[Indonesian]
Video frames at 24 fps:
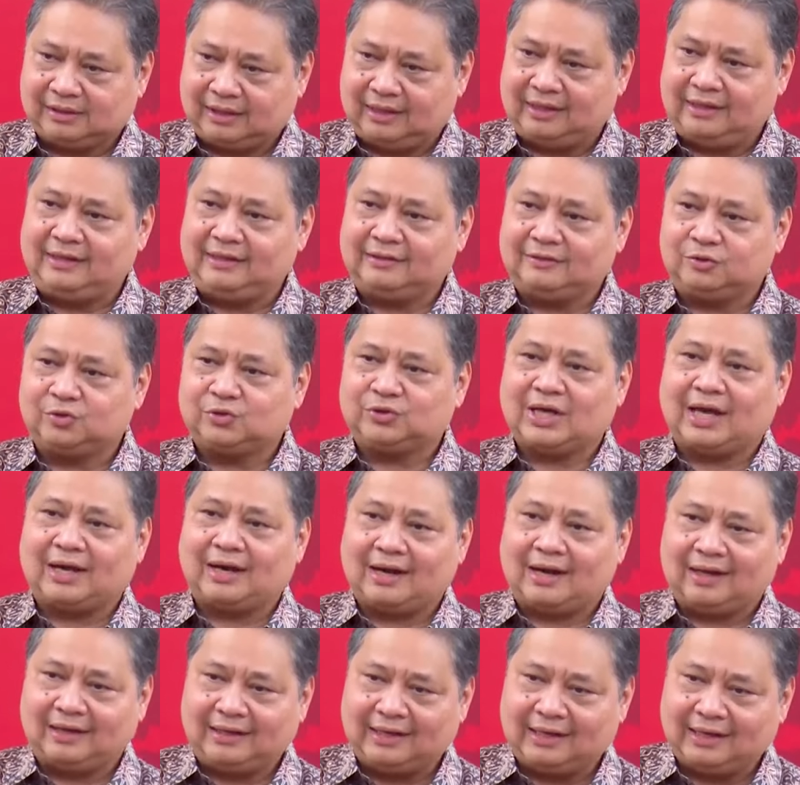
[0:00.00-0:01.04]
kredit usaha
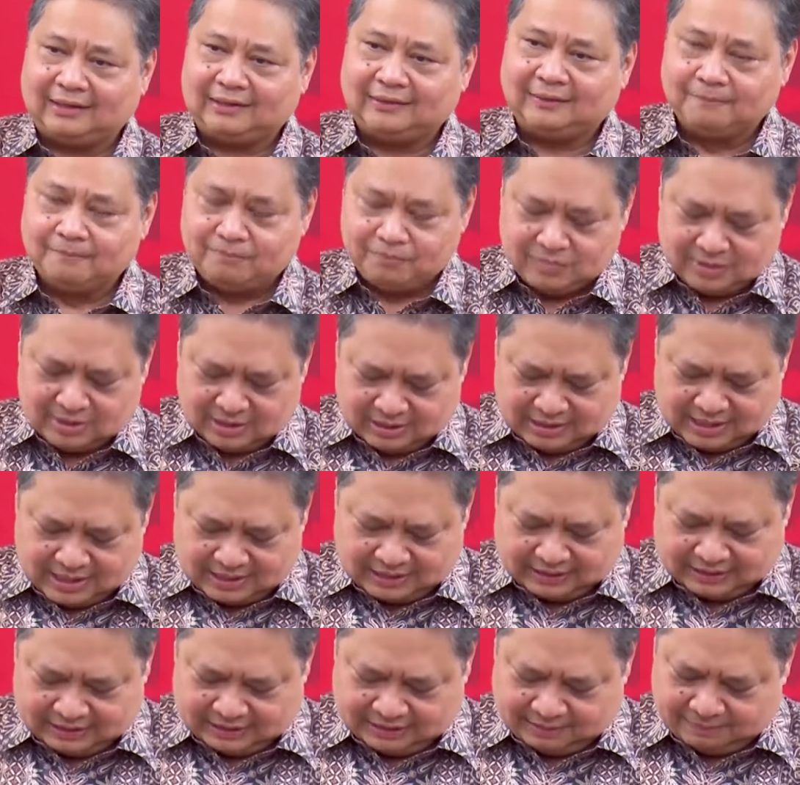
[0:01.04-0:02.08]
rakyat
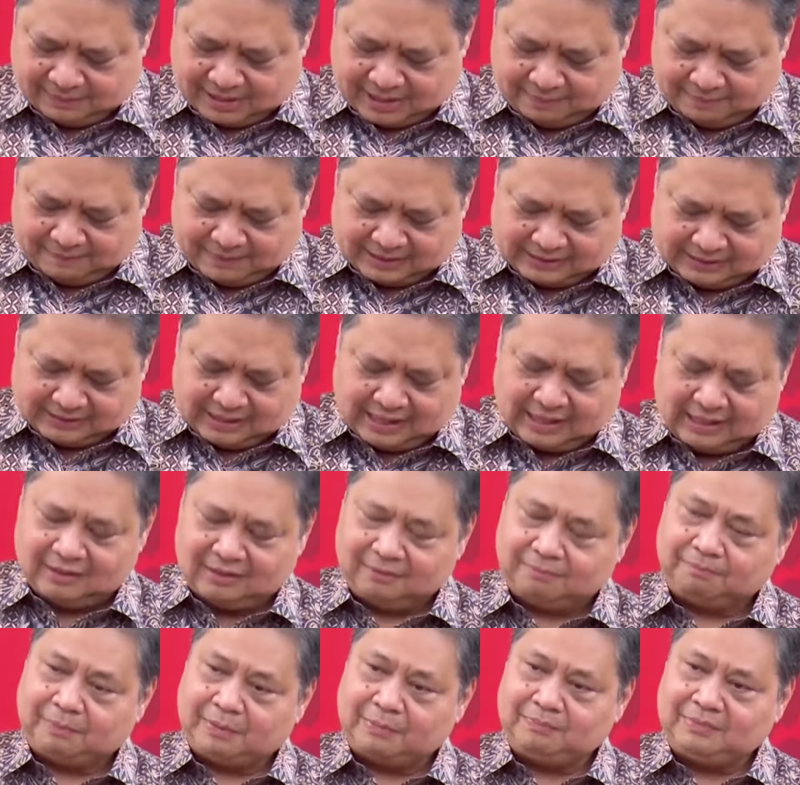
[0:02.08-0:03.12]
dan ini
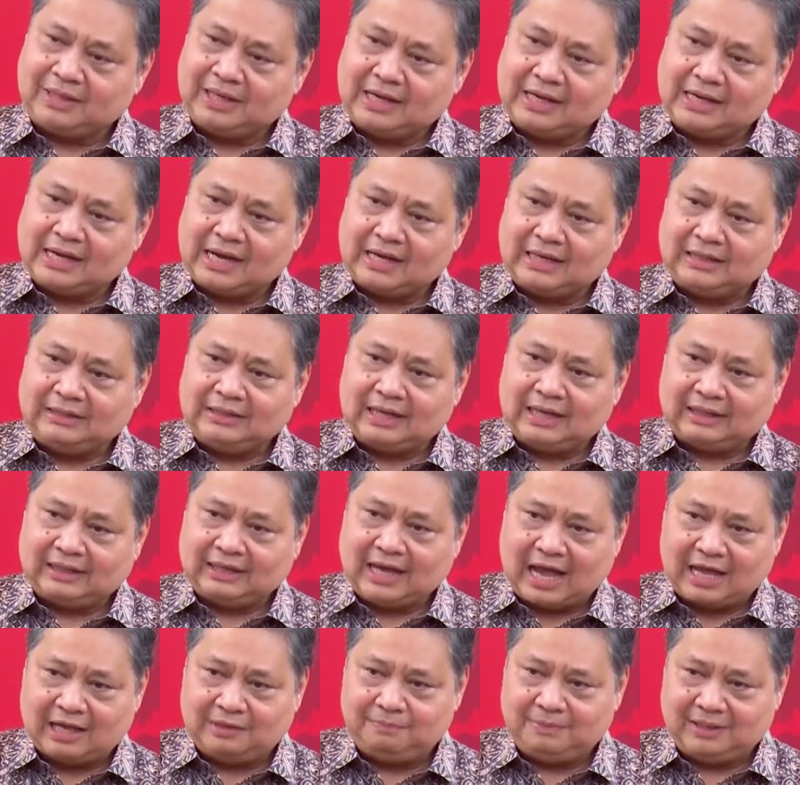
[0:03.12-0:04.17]
mendapatkan pembiayaan dari
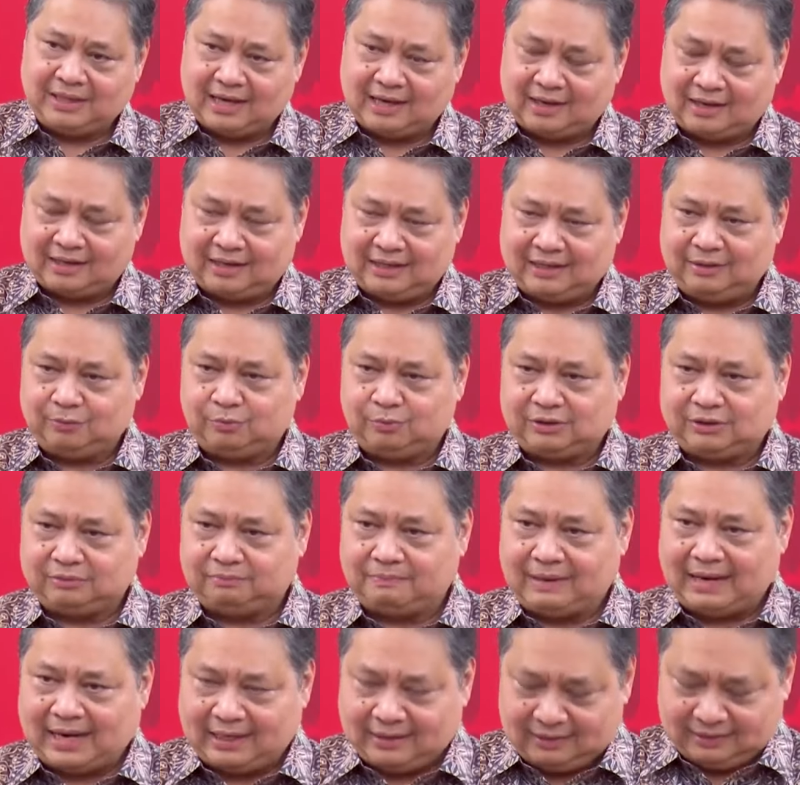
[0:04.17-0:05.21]
IBRD World
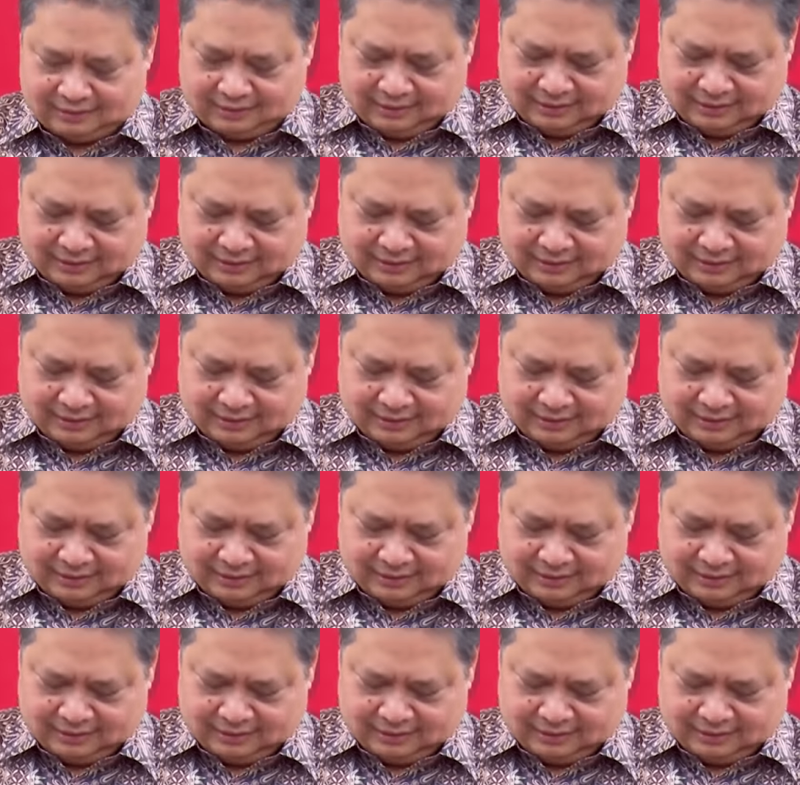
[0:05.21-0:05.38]
Bank